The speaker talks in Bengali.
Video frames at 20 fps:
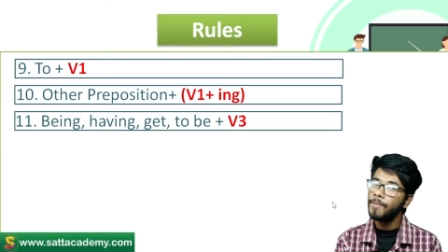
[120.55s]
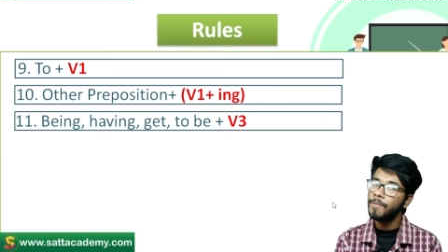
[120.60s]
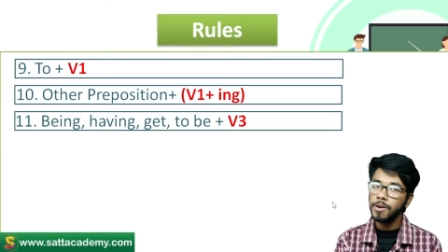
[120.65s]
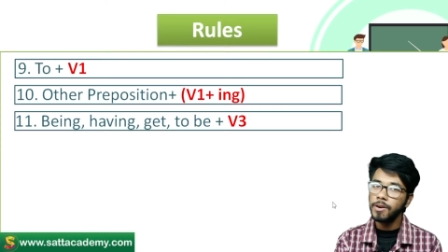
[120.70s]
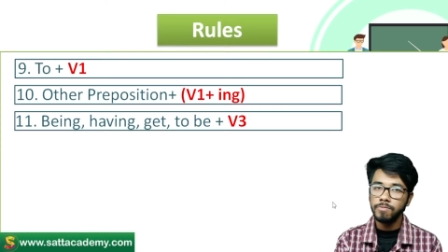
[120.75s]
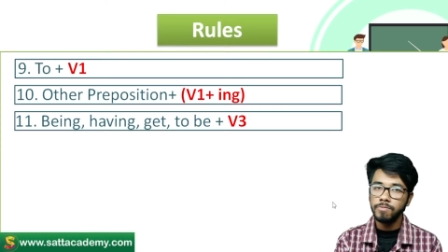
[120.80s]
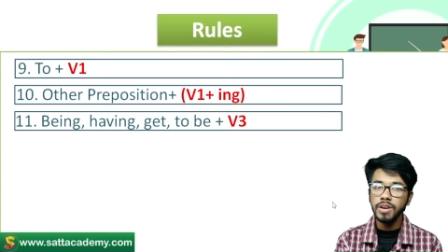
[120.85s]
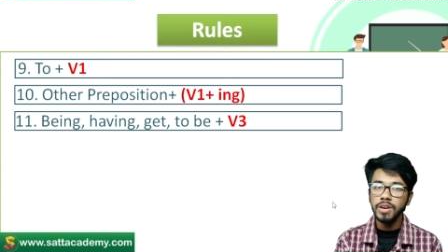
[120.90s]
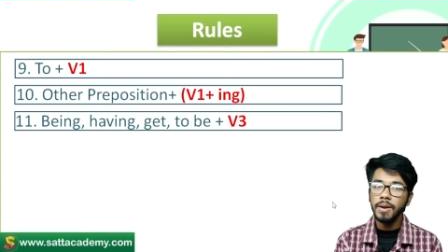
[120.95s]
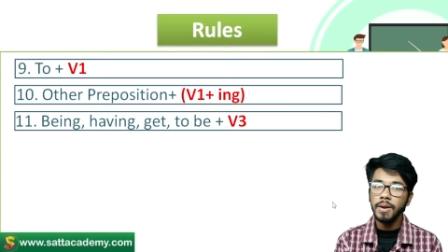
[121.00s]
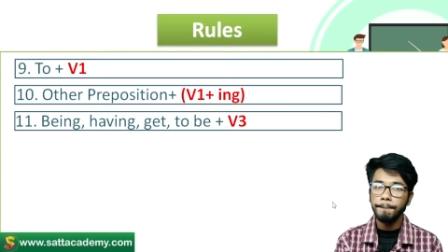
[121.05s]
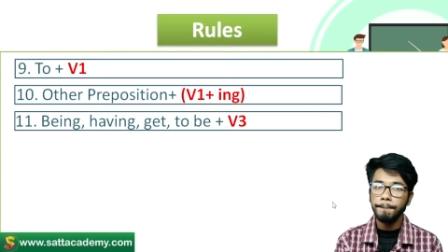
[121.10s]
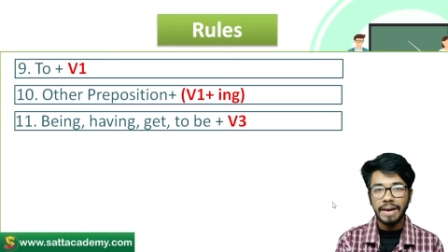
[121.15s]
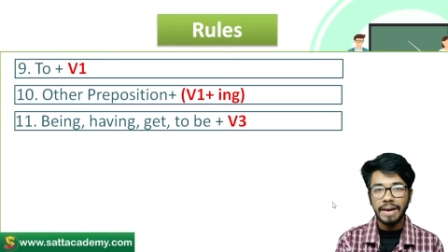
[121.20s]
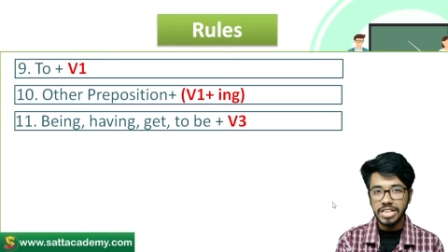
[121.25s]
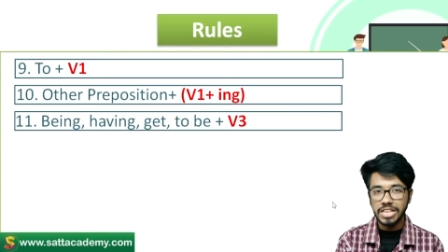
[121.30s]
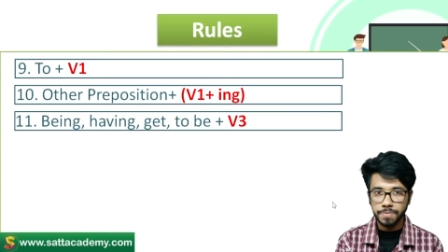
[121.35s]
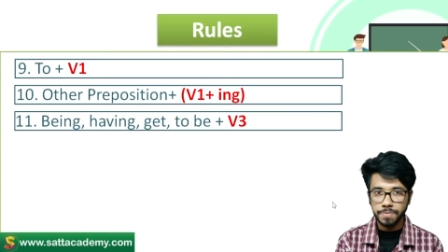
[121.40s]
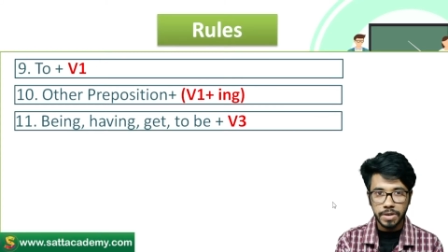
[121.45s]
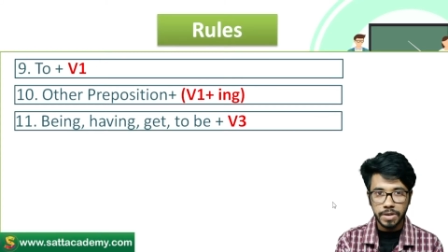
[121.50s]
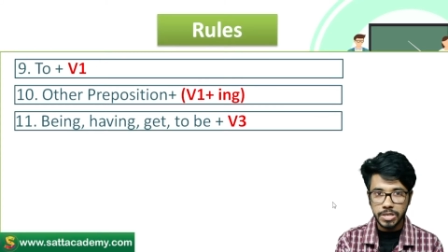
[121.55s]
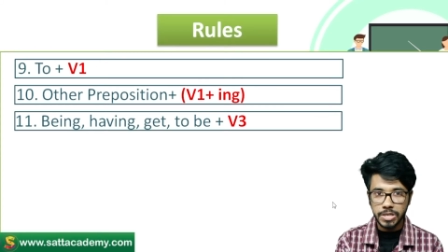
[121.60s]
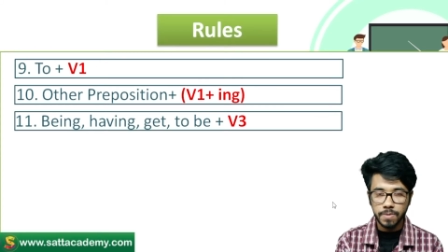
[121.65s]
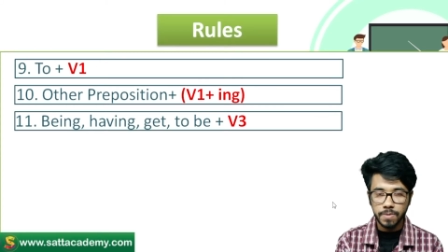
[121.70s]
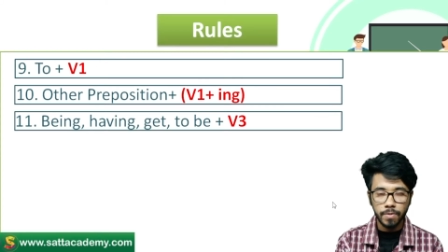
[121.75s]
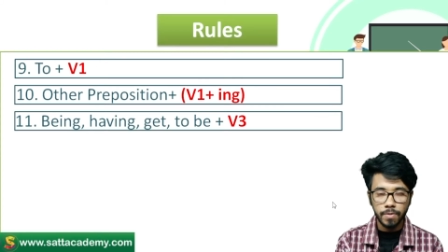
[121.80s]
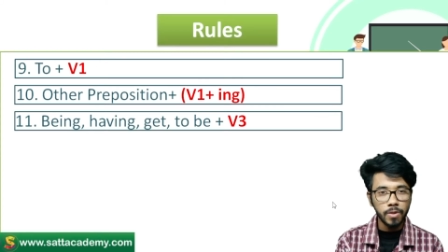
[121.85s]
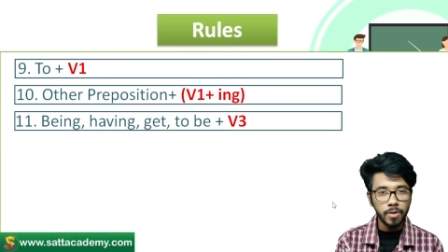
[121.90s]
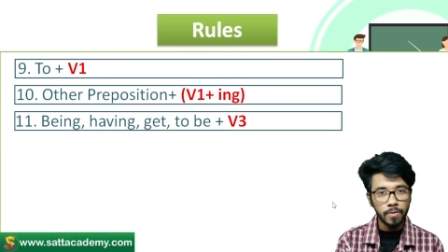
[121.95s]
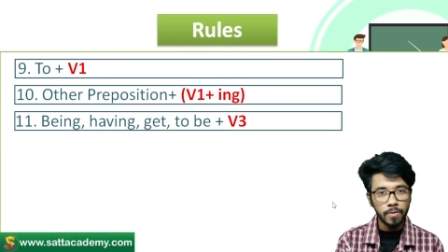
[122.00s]
ভার্বের পাস্ট
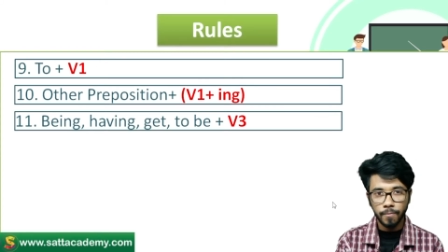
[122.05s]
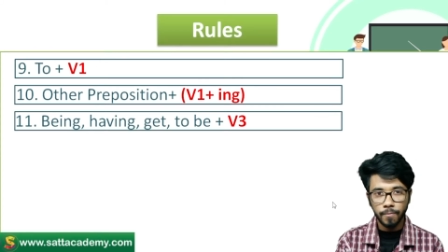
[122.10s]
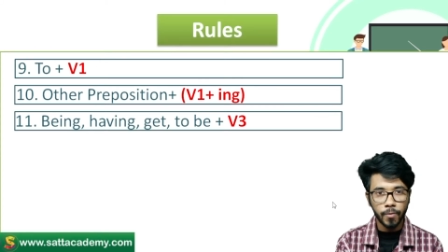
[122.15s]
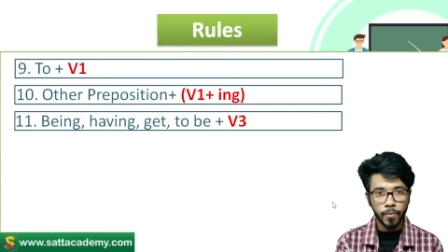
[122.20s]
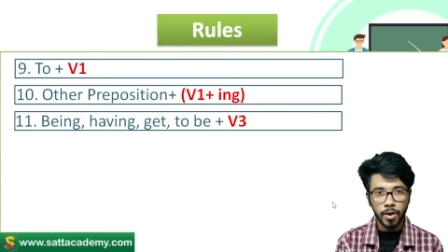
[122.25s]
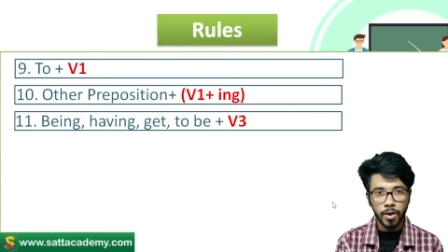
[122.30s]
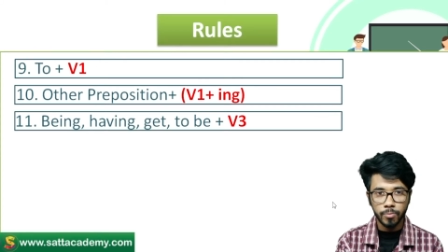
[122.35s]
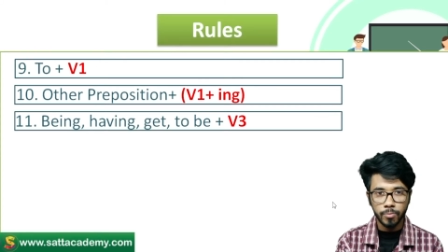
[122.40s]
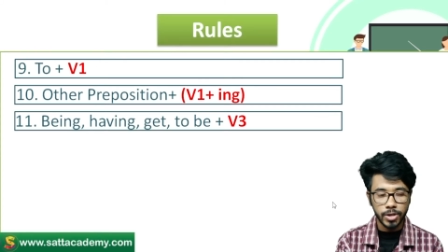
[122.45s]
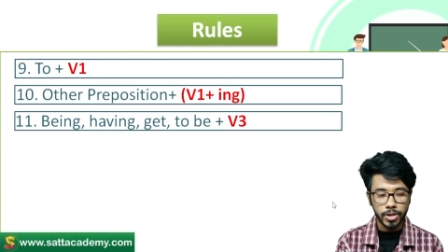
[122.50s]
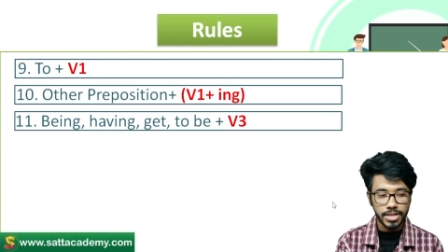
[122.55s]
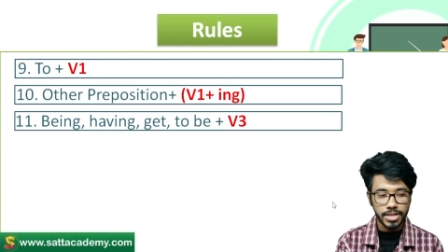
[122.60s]
পার্টিসিপল ফর্ম